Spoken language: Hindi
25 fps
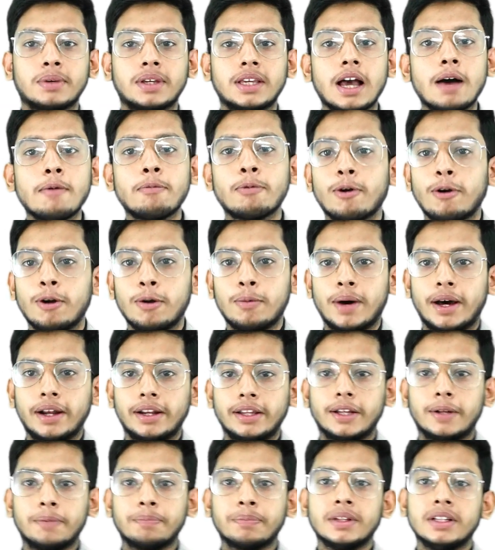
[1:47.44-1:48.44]
क्या प्रॉब्लम आ
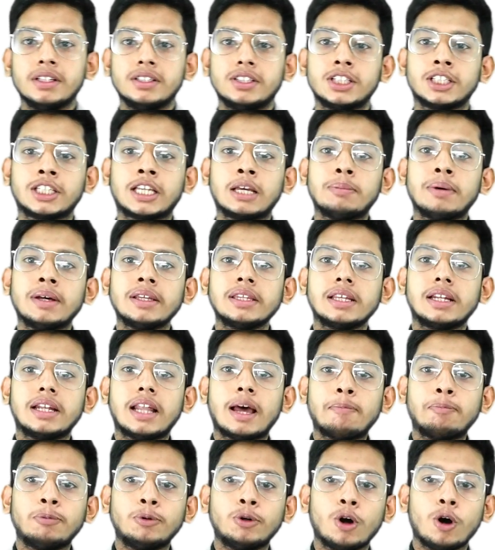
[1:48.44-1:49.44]
रही है जिसके पास
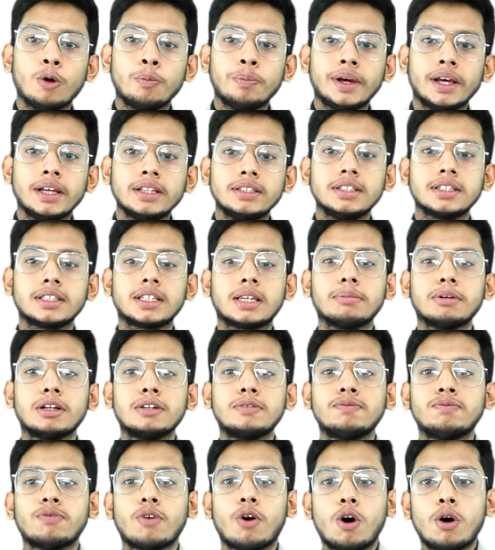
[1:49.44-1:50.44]
लैपटॉप है जिसके
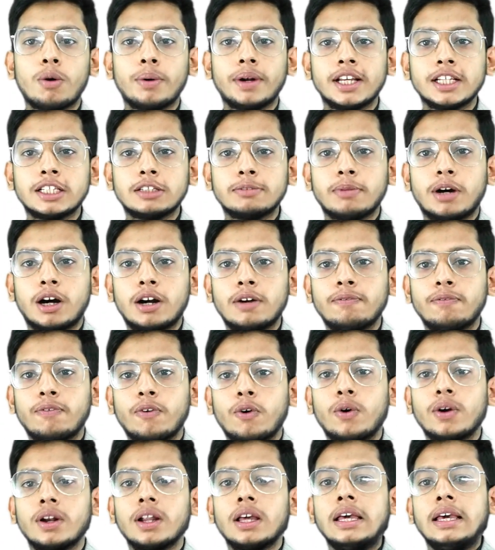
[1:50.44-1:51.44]
पास फ़ोन है
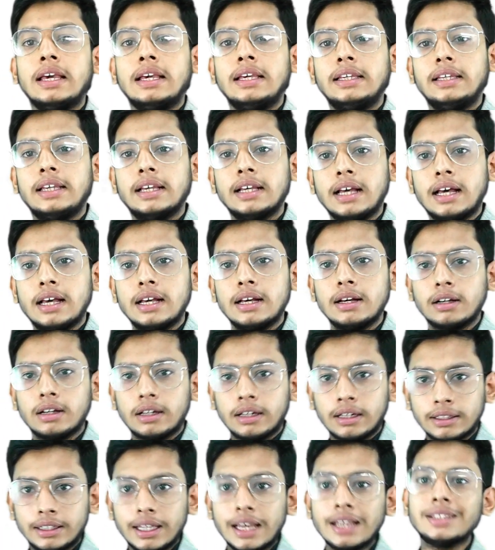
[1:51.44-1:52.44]
स्मार्टफोन या
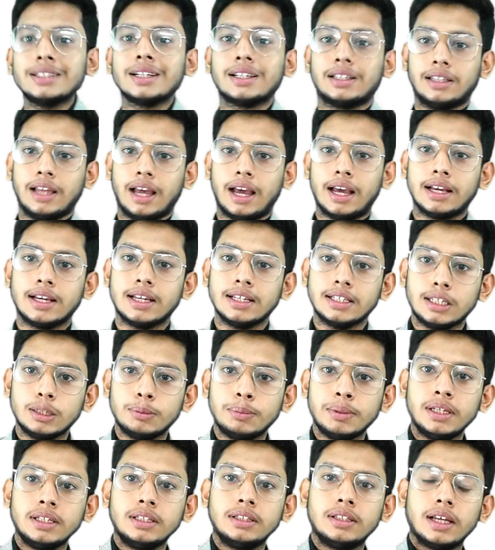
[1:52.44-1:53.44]
दे सकता है
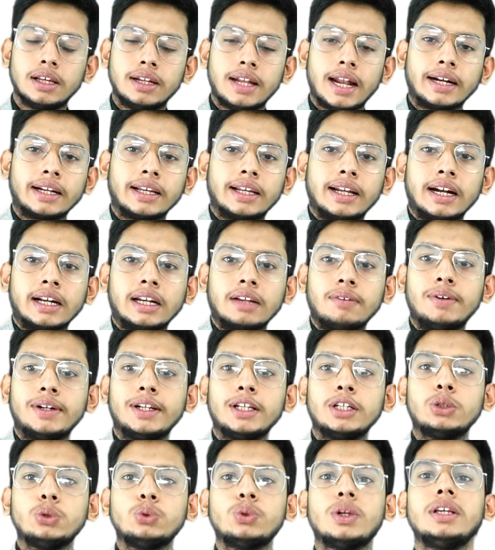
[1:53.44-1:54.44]
किसी भी नेट
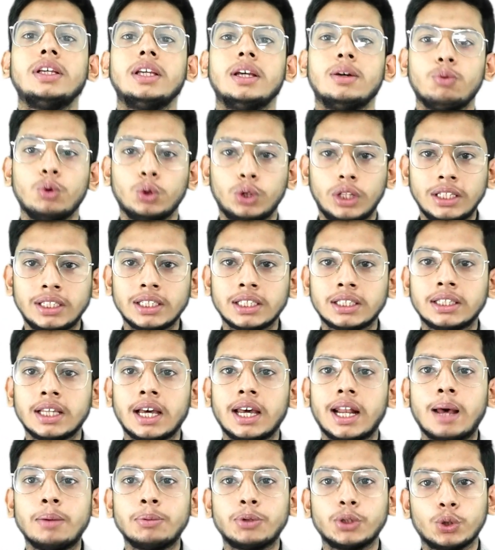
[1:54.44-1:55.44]
कनेक्टिविटी इशू नहीं है वो दे
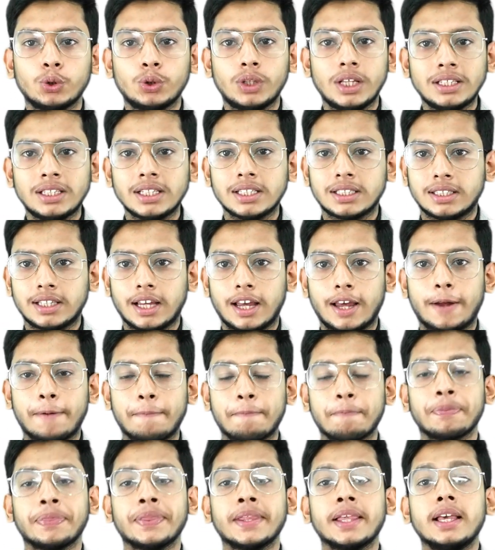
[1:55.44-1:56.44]
सकता है आराम से तो दे सकता
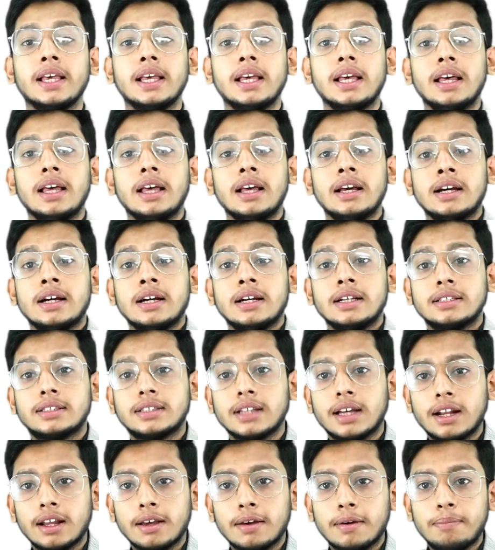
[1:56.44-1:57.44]
है
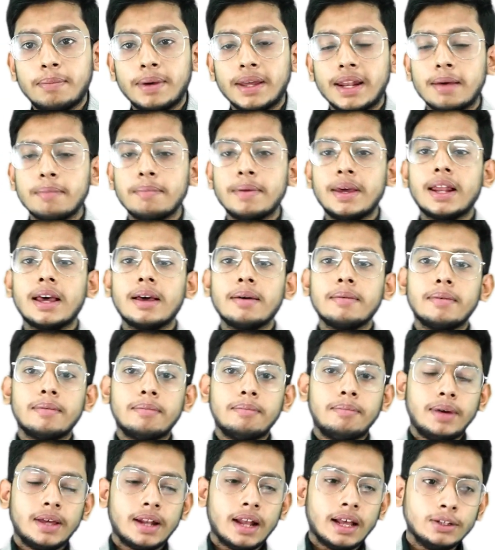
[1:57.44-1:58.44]
सर मेरा मेरा
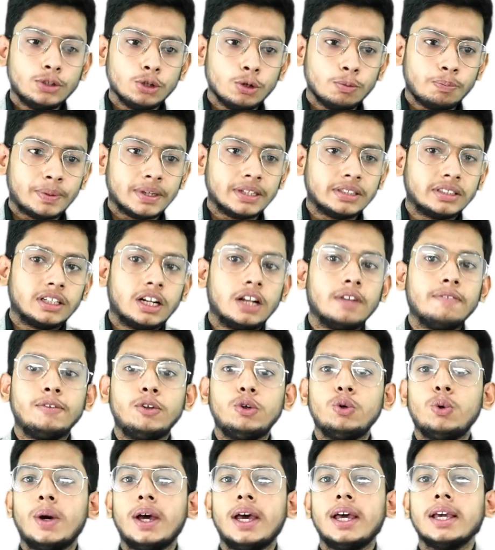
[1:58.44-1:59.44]
मेरा जो पर्सनल
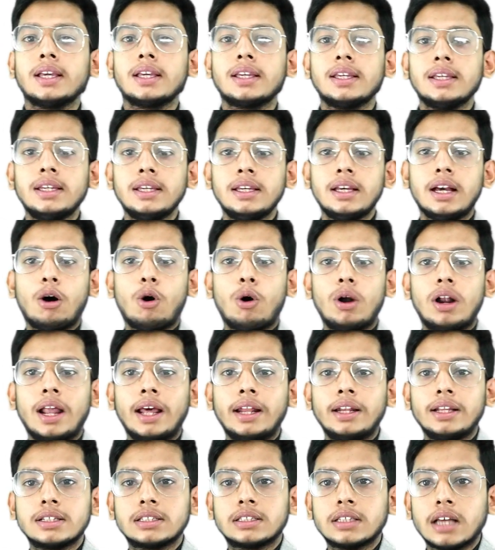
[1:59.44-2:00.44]
व्यू है कि
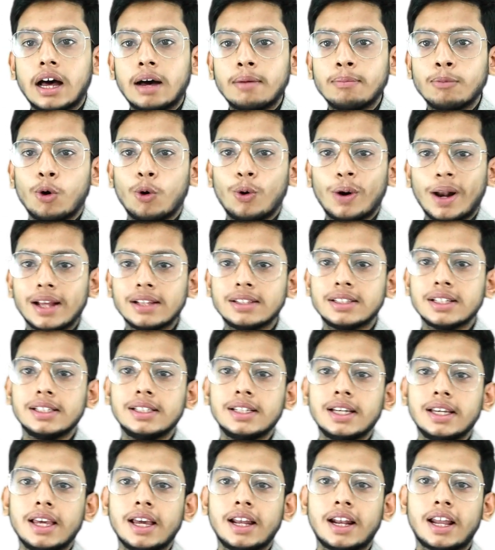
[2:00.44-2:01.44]
ऑनलाइन एग्ज़ाम होना
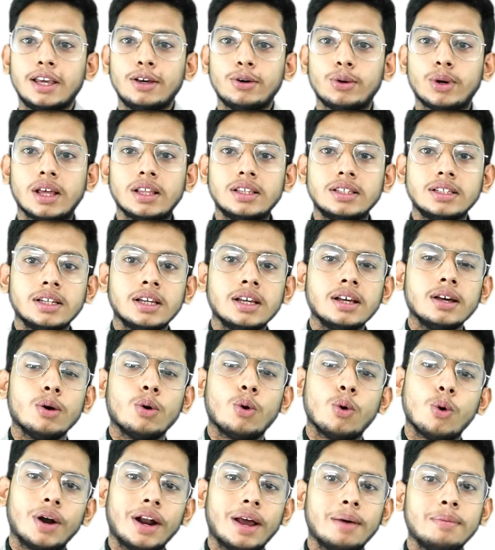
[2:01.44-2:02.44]
चाहिए या नहीं होना चाहिए
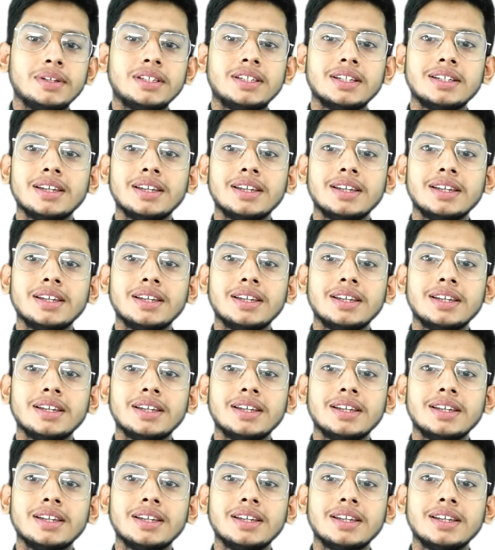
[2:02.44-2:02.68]
होना भी